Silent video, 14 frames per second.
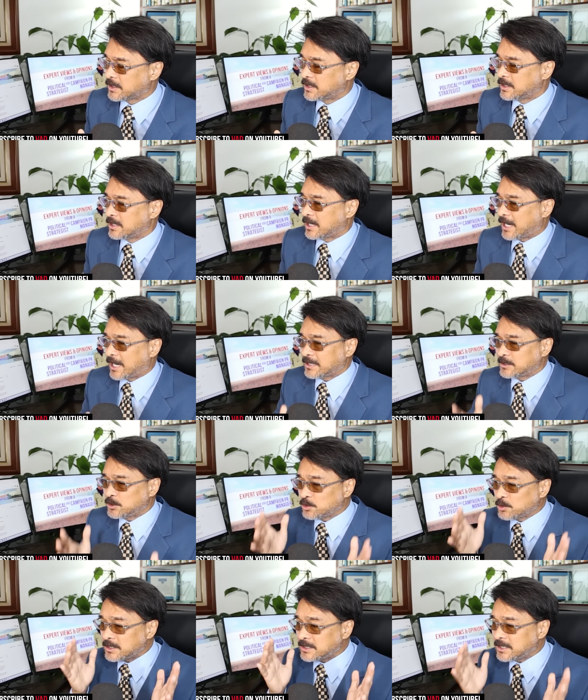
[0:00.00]
at
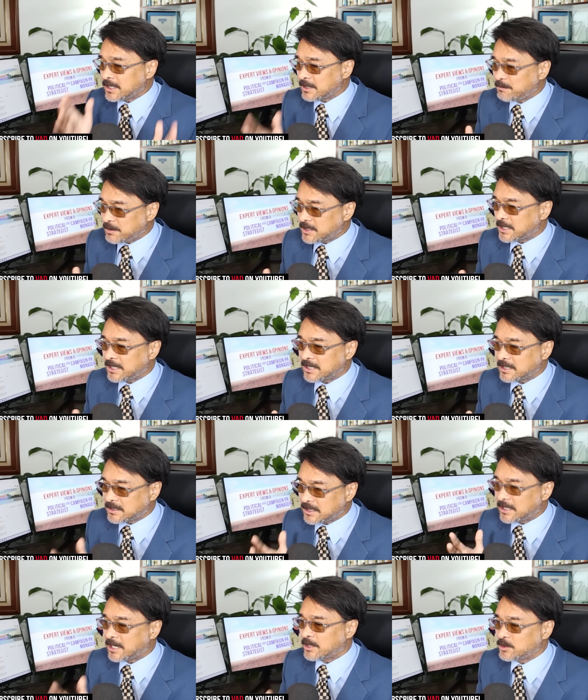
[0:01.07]
yung hindi rin binalik
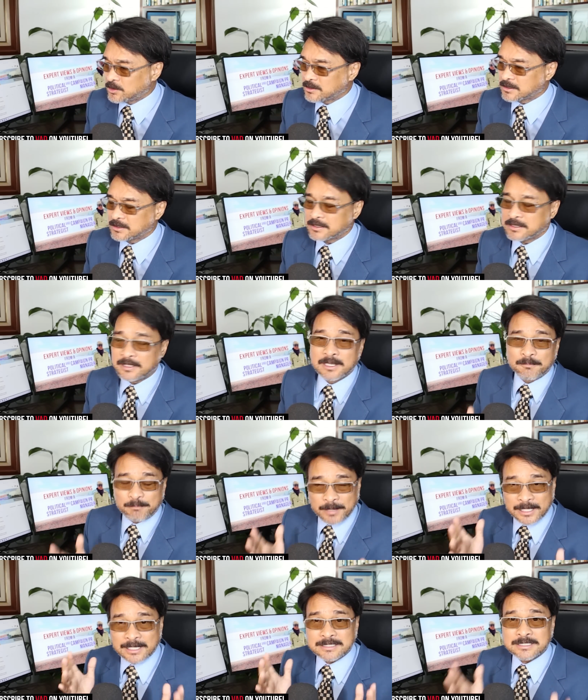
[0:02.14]
nila yung
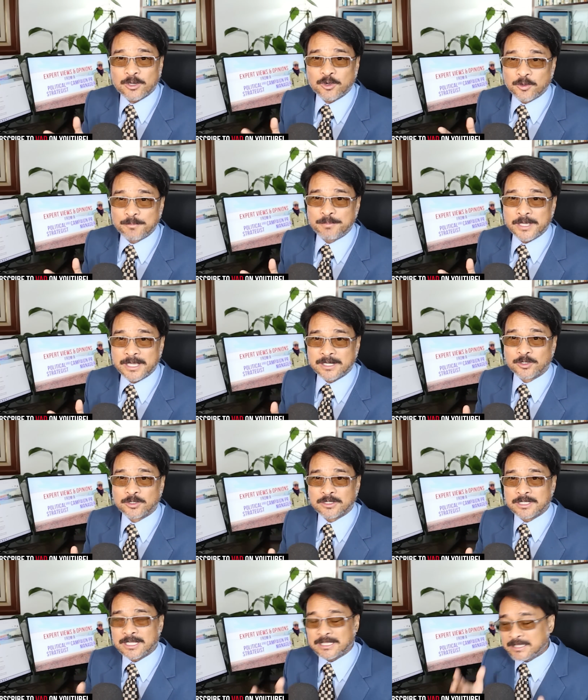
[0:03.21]
pera sa gobyerno
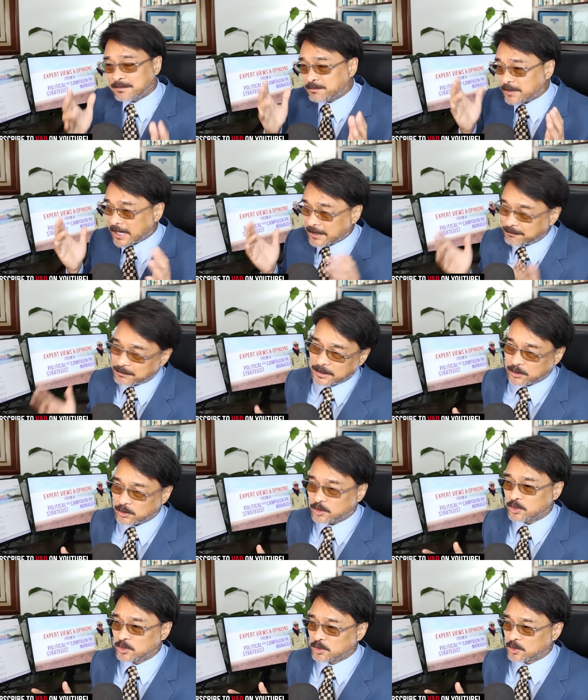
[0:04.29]
na deprive rin
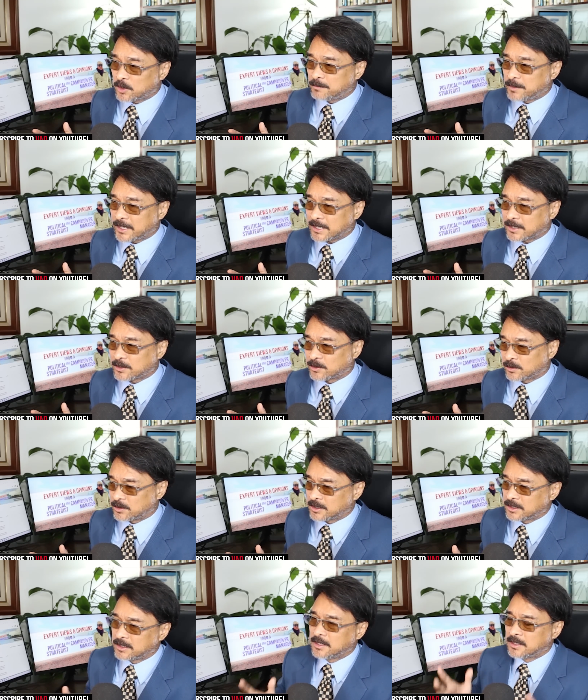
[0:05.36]
yung, gobyerno
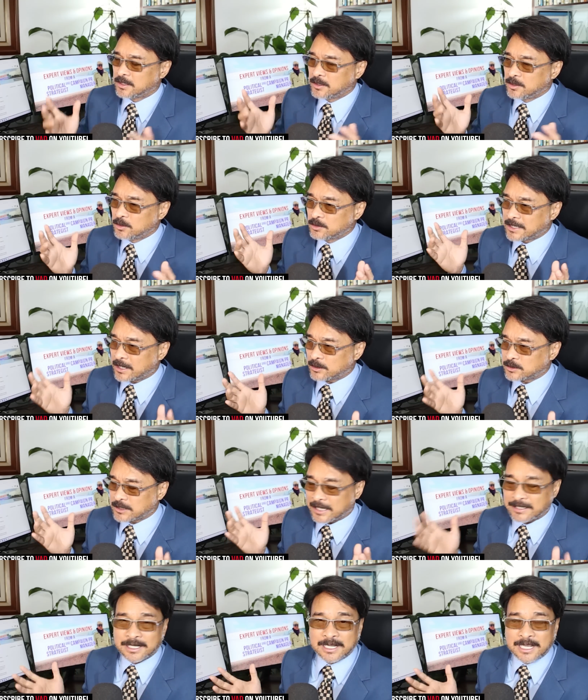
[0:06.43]
yung na,
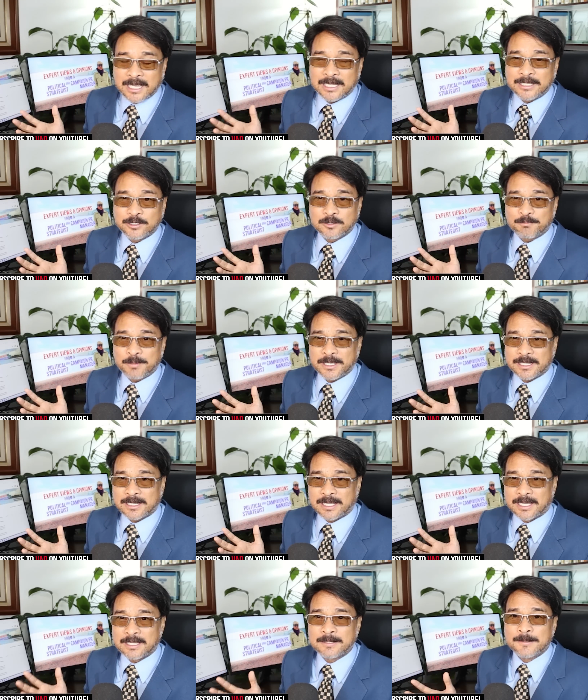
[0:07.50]
saan nanggaling yung
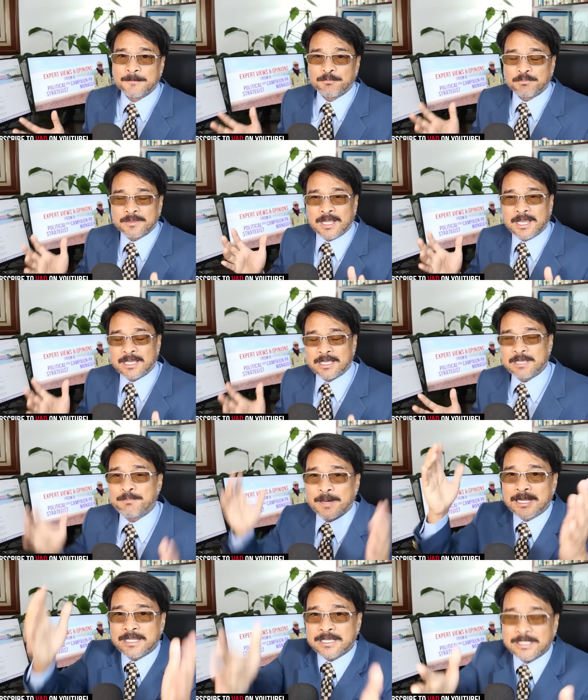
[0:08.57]
pera na
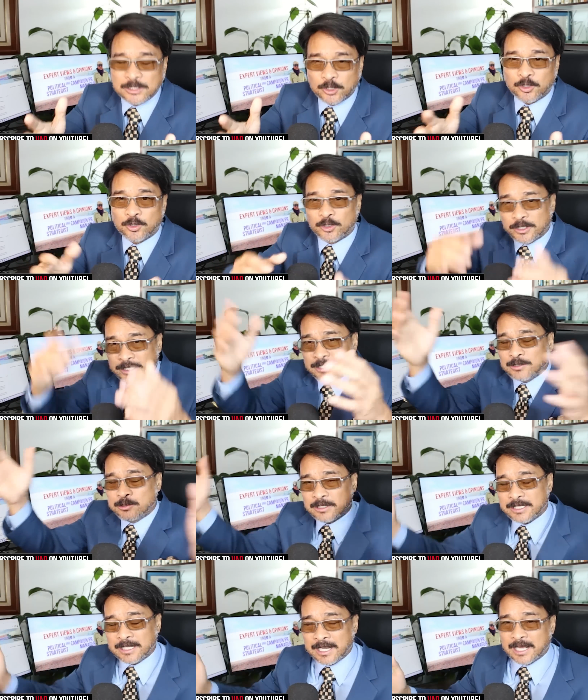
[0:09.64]
ibalik ito or
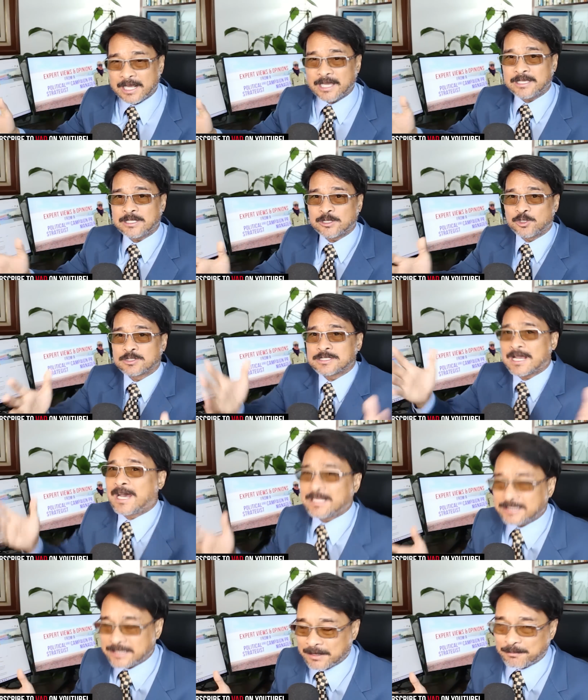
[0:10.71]
ilagay ito sa
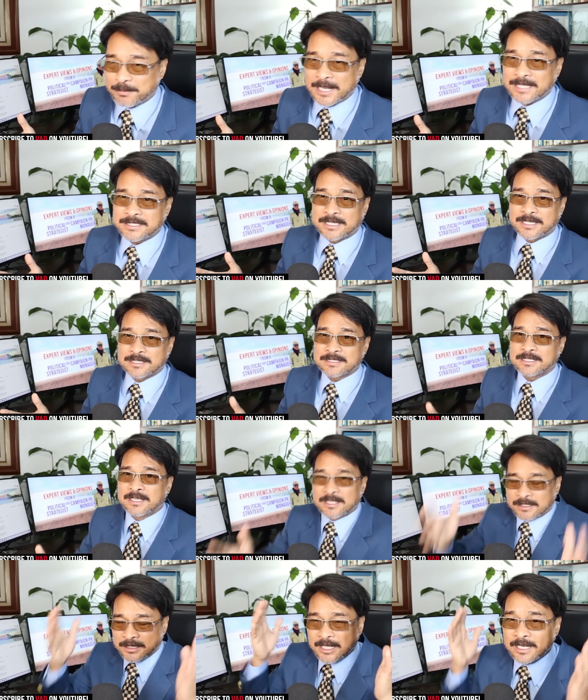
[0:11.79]
other projects
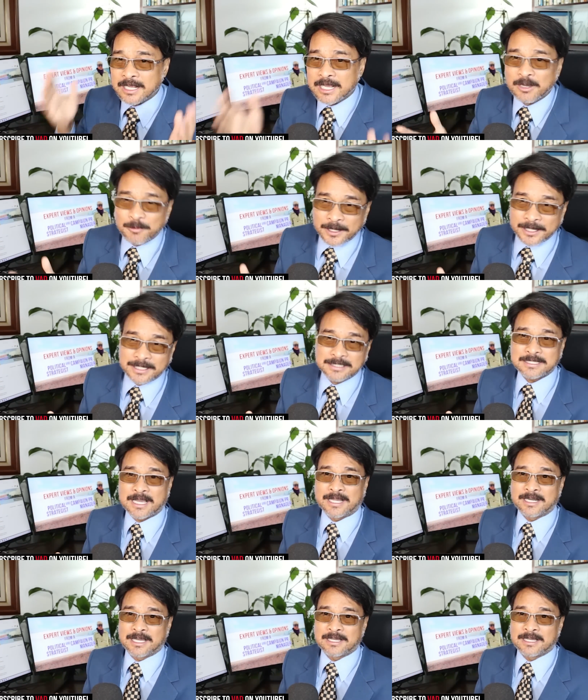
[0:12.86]
na nagawa na sana